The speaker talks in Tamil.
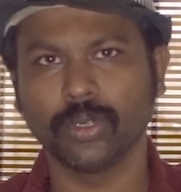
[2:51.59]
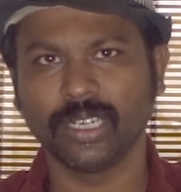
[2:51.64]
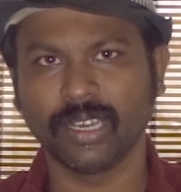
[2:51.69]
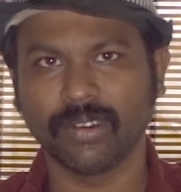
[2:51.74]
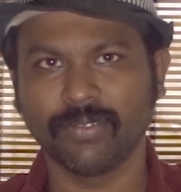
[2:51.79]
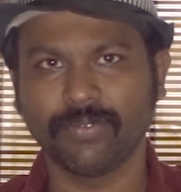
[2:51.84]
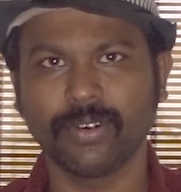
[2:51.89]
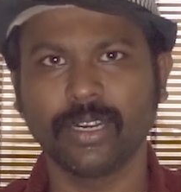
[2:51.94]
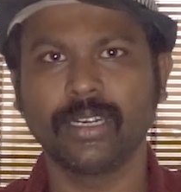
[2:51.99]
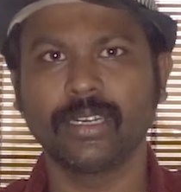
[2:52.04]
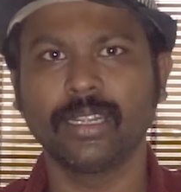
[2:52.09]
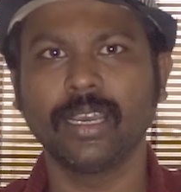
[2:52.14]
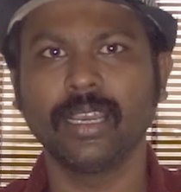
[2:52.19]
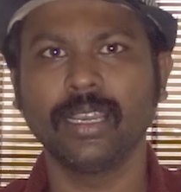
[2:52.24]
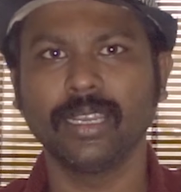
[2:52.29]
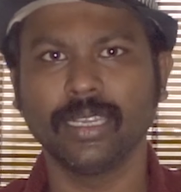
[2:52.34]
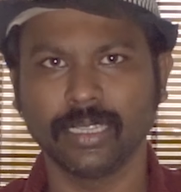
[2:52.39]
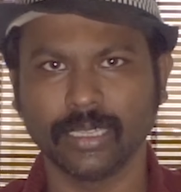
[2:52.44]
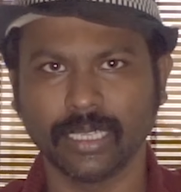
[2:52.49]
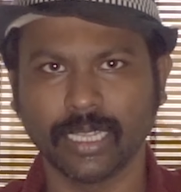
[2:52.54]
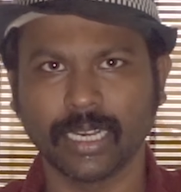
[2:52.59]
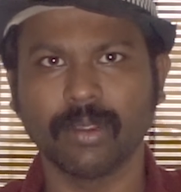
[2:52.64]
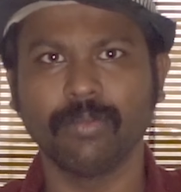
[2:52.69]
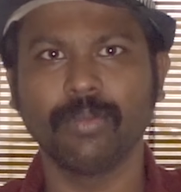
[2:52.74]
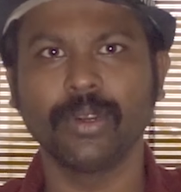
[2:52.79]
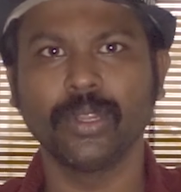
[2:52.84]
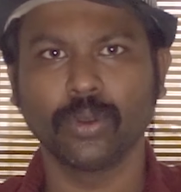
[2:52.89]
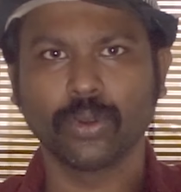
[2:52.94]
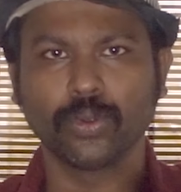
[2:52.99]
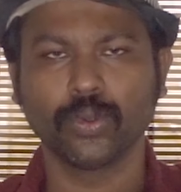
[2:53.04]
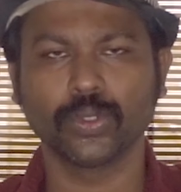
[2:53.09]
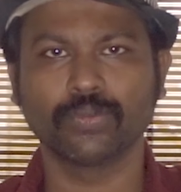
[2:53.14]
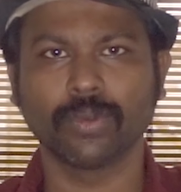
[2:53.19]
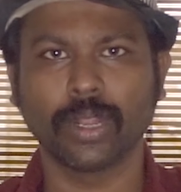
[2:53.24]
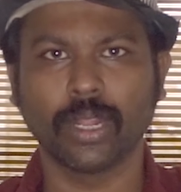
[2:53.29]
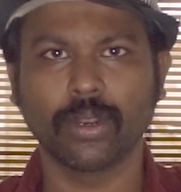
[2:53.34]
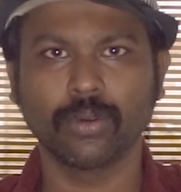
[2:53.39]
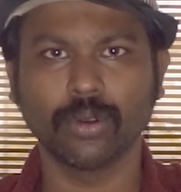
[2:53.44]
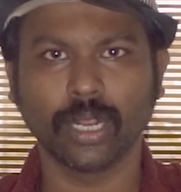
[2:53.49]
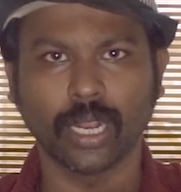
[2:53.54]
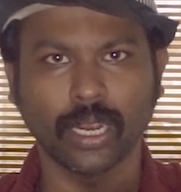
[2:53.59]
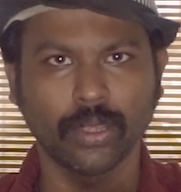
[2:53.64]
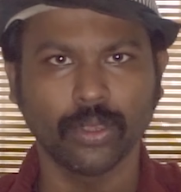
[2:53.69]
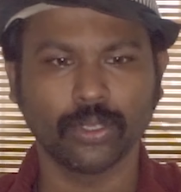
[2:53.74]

டெஃபினட்டாக இந்த ரெமெடி உங்களுக்கு யூஸ்ஃபுல்லாக இருக்கும் நல்லா